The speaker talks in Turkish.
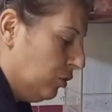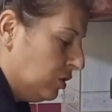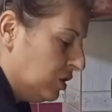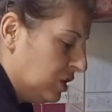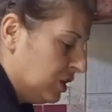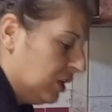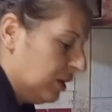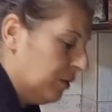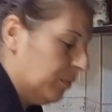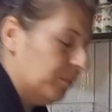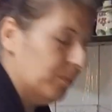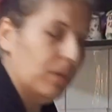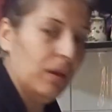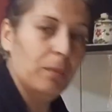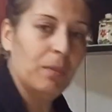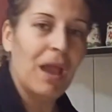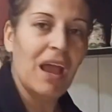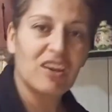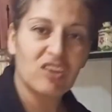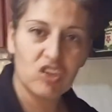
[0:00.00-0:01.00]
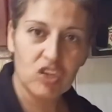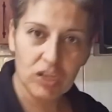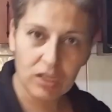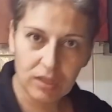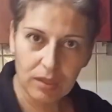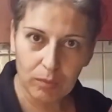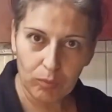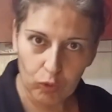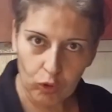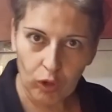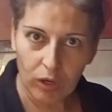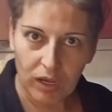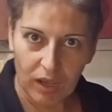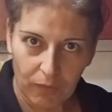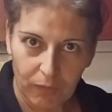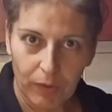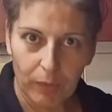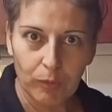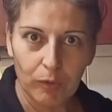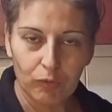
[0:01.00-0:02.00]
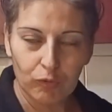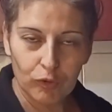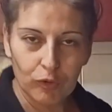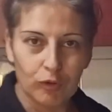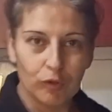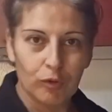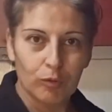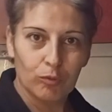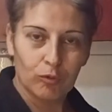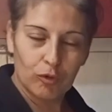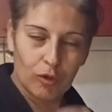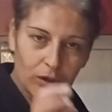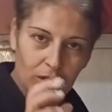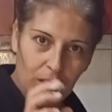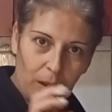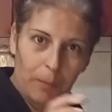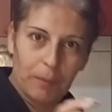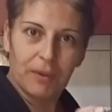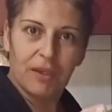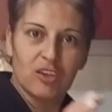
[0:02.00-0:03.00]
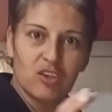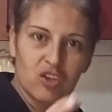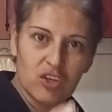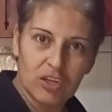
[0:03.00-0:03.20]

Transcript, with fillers: Diyor ki ben çıktım diyor kafamı vurdum diyor kapıya